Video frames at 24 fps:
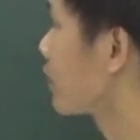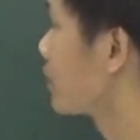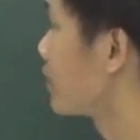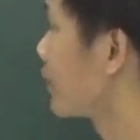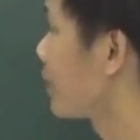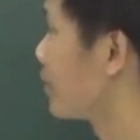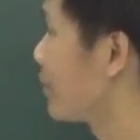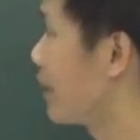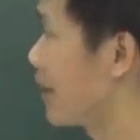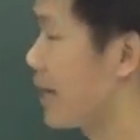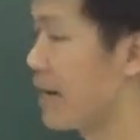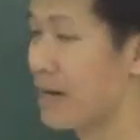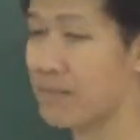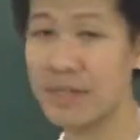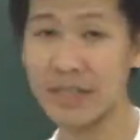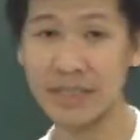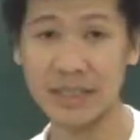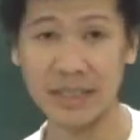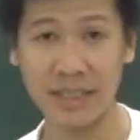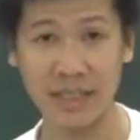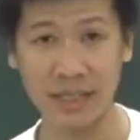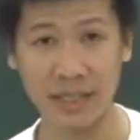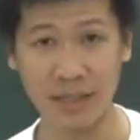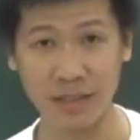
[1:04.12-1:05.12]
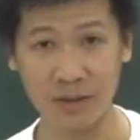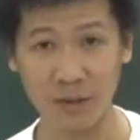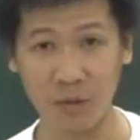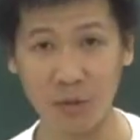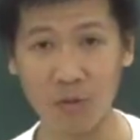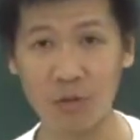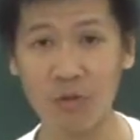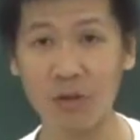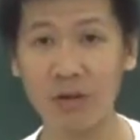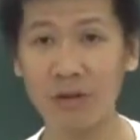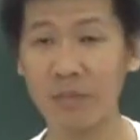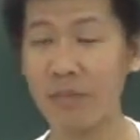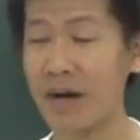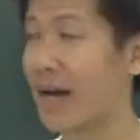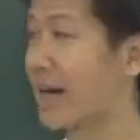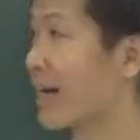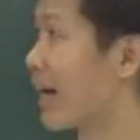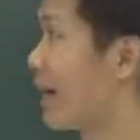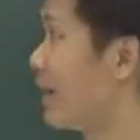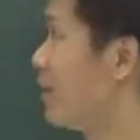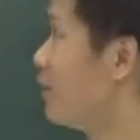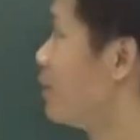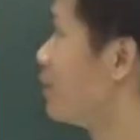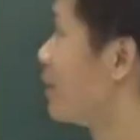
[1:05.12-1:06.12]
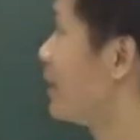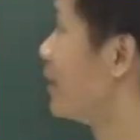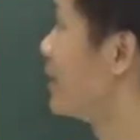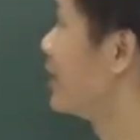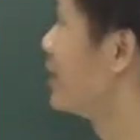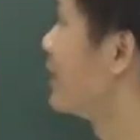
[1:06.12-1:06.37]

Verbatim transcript: tam giác ABC đủ có ba cạnh luôn rồi